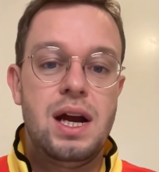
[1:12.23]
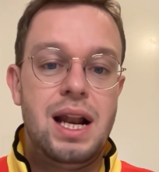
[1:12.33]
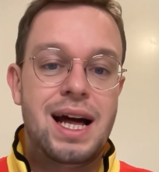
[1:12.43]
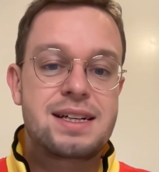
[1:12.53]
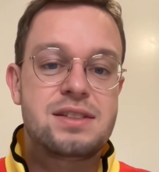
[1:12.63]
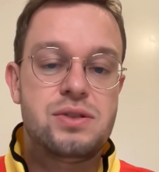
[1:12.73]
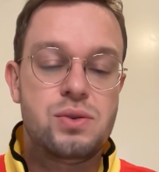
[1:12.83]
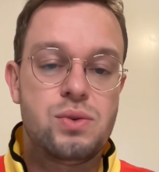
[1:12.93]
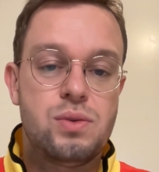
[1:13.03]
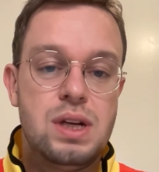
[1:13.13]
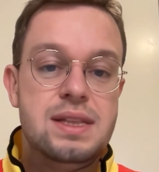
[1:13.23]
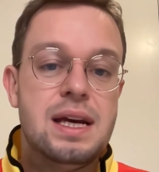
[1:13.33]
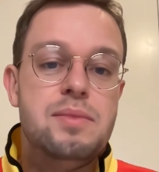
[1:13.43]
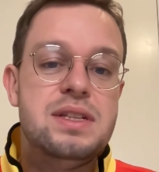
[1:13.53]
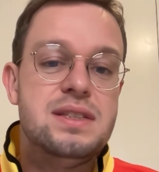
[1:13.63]
l'action,
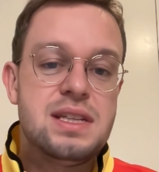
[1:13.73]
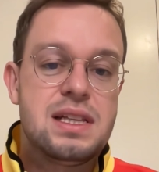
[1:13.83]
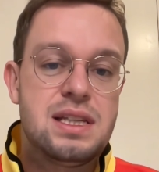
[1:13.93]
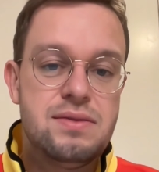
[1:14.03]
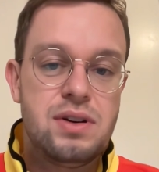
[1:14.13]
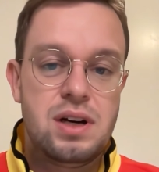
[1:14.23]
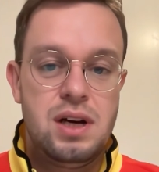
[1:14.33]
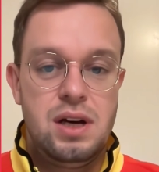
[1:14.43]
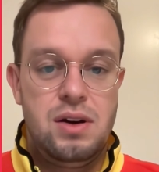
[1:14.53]
l'item, l'initiative